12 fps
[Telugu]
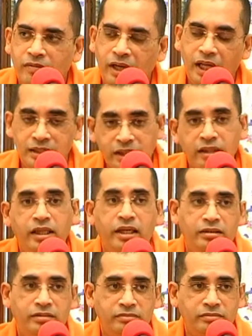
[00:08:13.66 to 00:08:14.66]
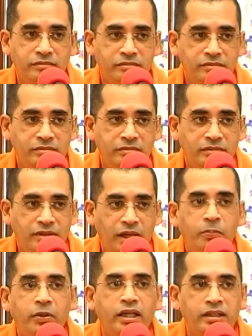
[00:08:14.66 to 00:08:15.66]
వెళ్ళాల్సిందే
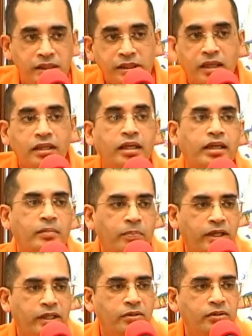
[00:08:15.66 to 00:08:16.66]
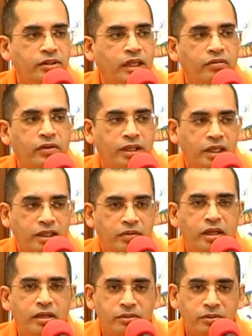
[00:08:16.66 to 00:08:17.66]
అప్పుడే అతని సర్కిల్ కంప్లీట్ అవుతుందని వివేకానంద
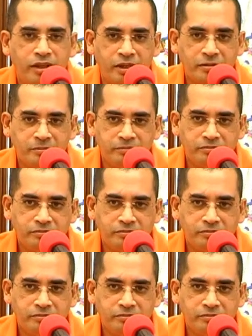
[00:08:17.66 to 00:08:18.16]
వారు అనుకుంటారు